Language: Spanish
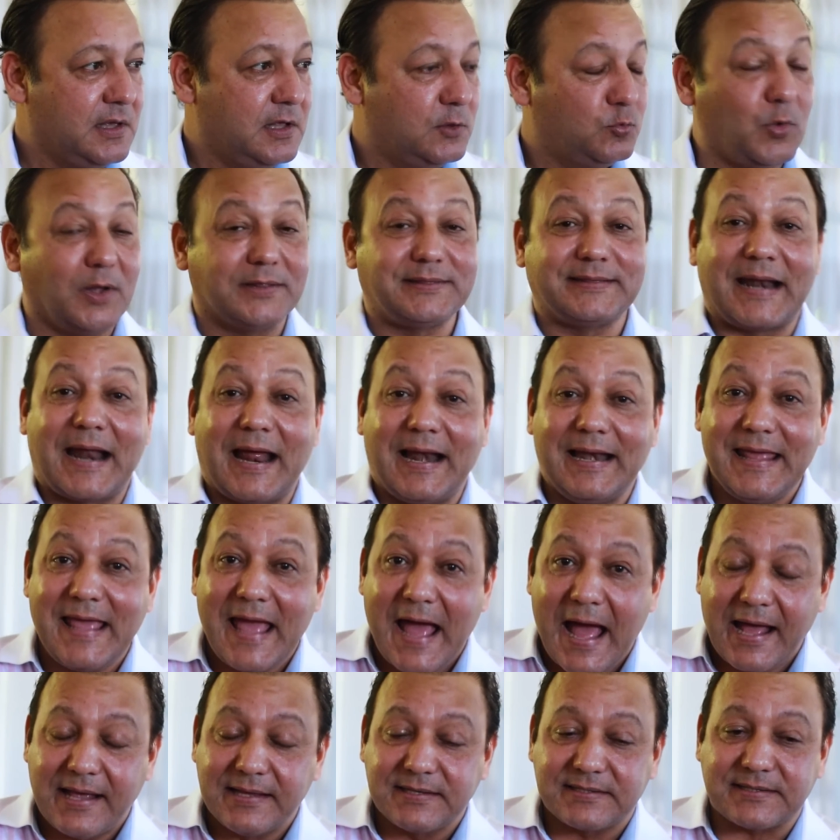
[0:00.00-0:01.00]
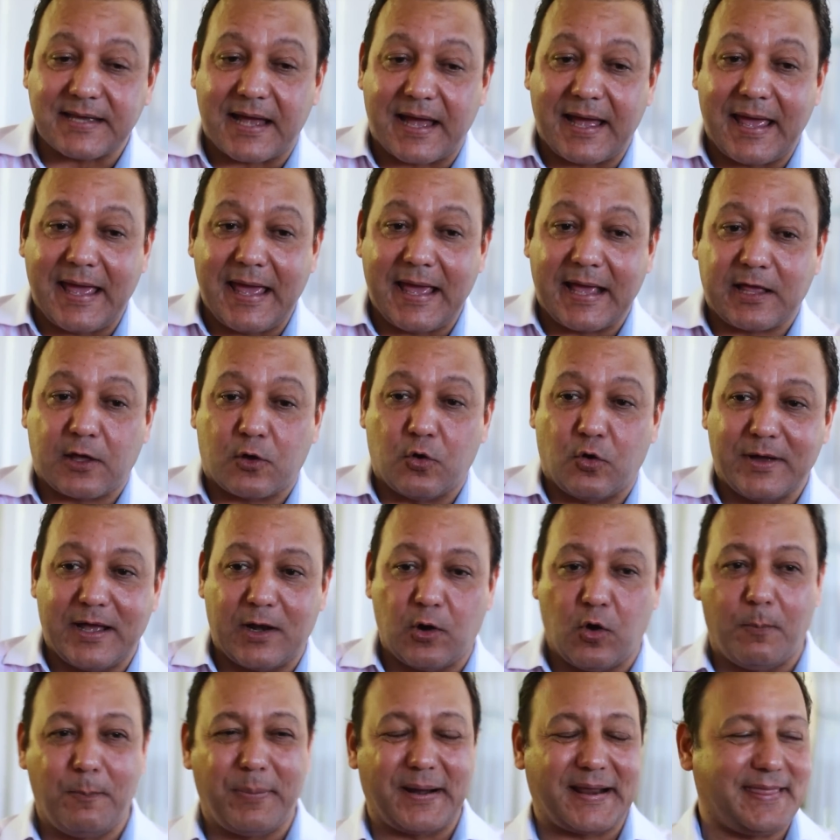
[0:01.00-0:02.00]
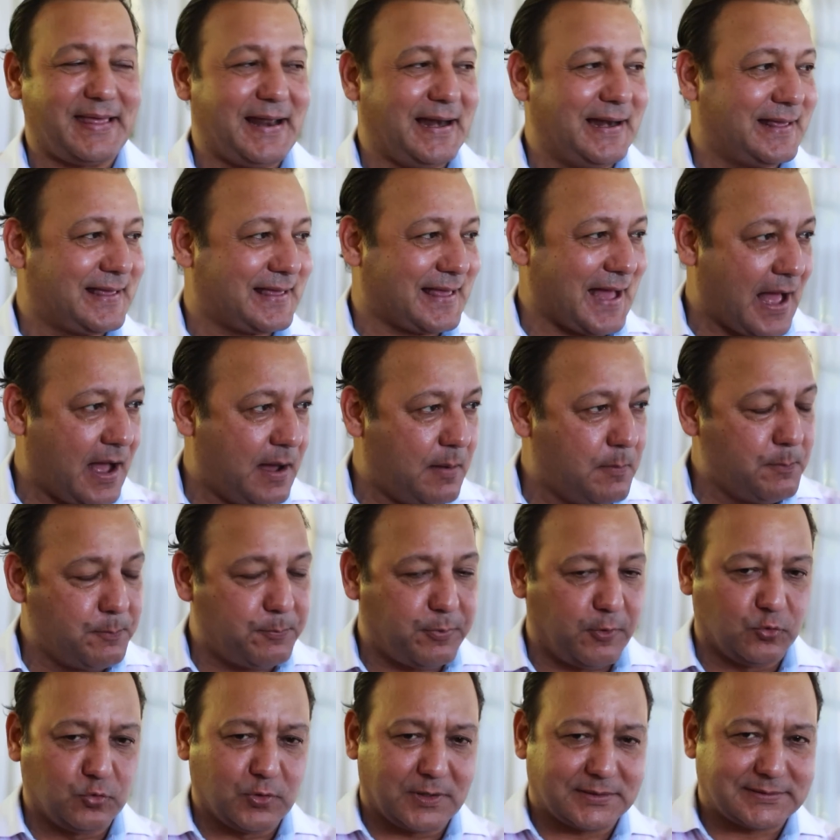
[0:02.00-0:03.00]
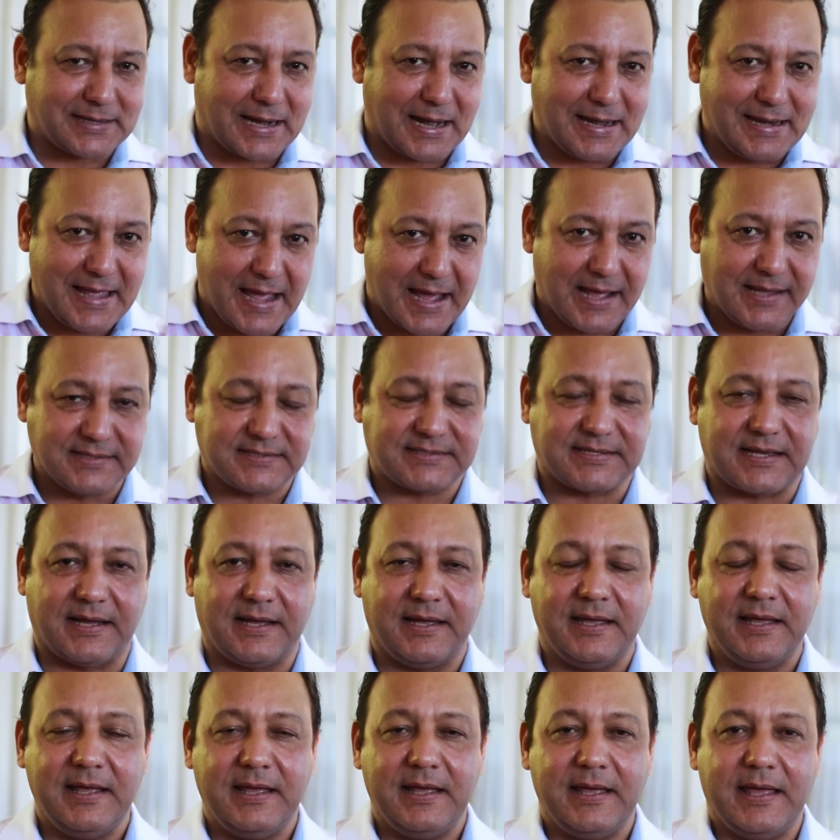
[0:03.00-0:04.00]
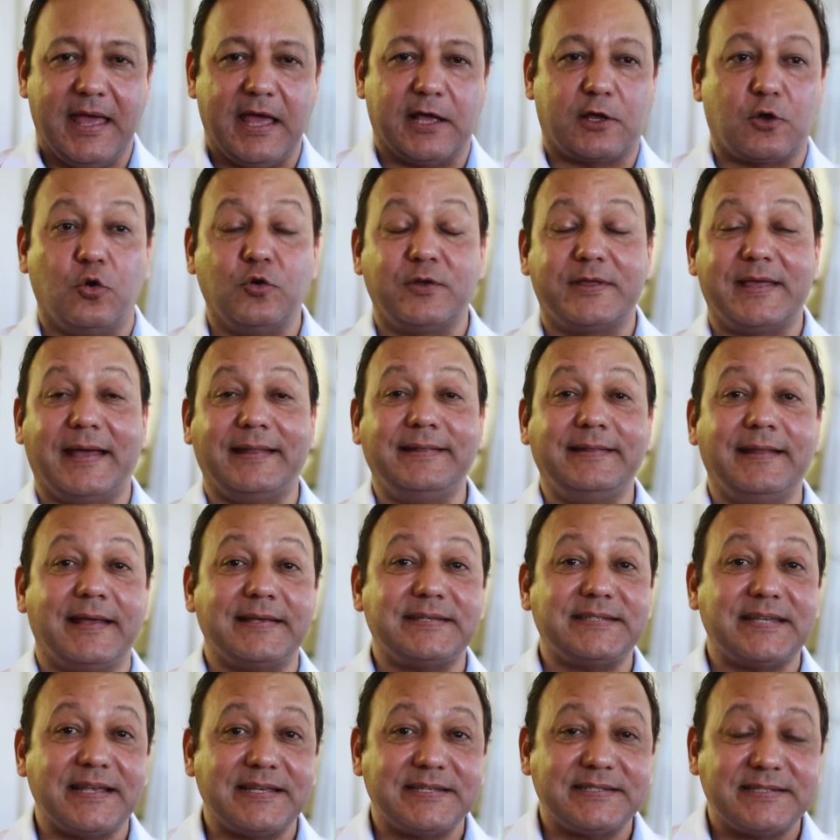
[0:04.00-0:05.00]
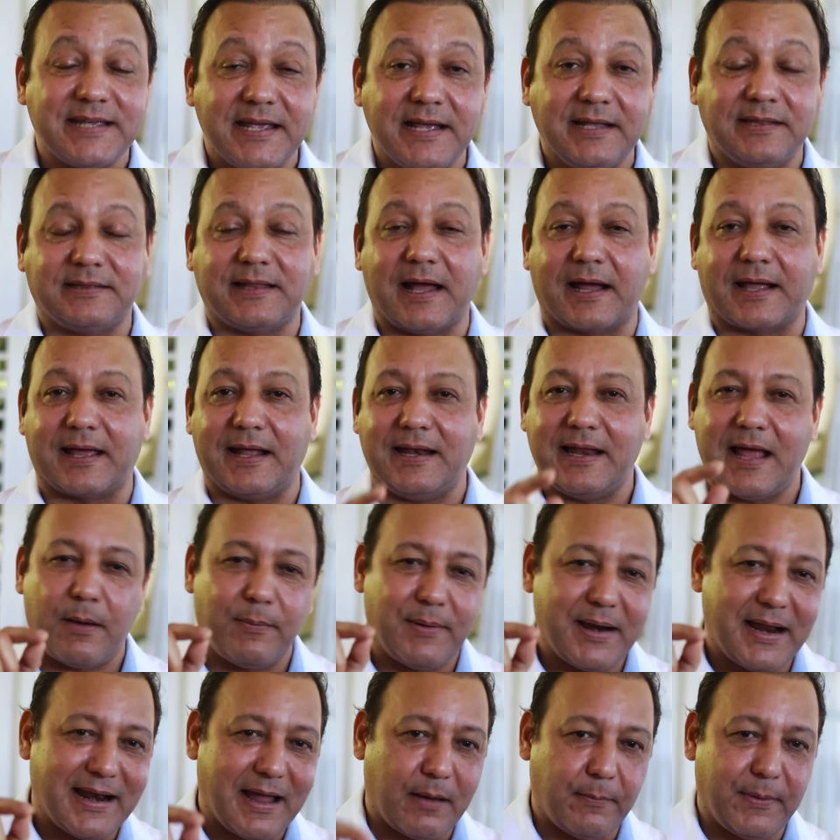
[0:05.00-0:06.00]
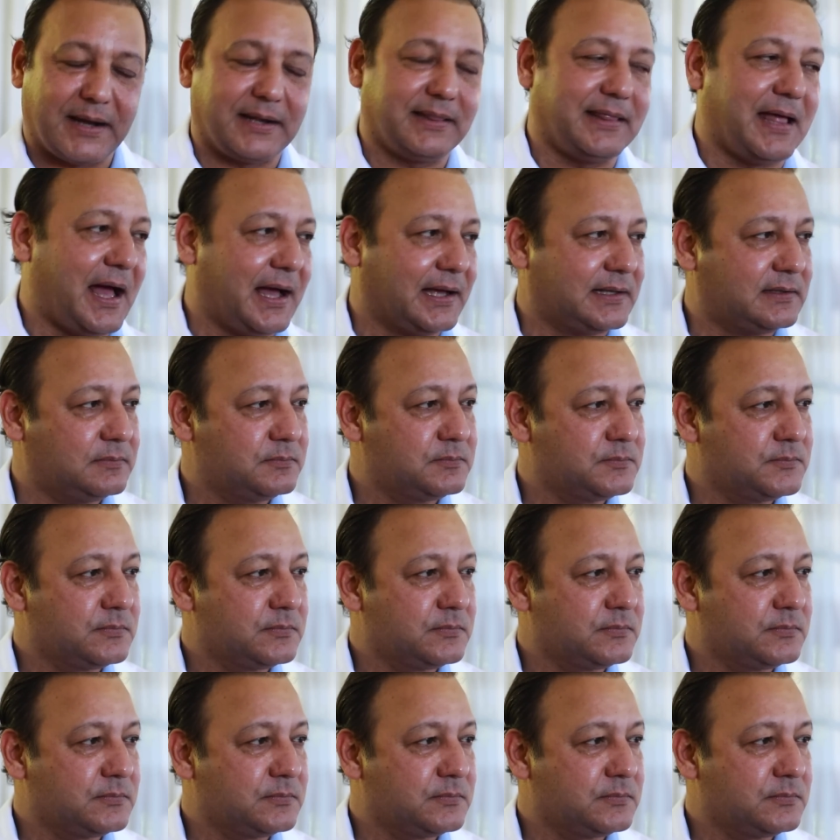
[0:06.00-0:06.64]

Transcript: Nuestra alianza es con el hombre del campo, nuestra alianza es con quien necesita que le hablen la verdad